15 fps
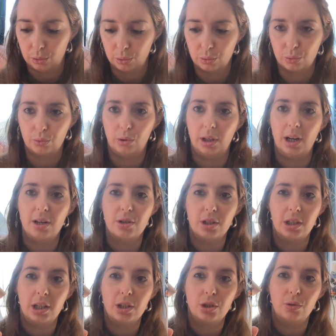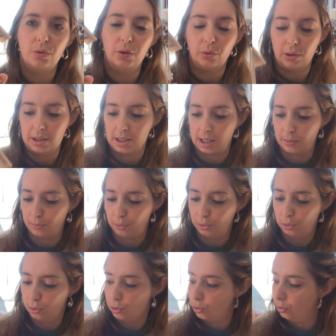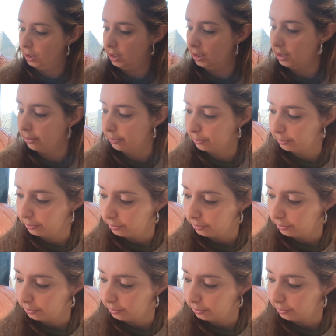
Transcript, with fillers: Donc voilà, ça j'ai trouvé ça plutôt joli.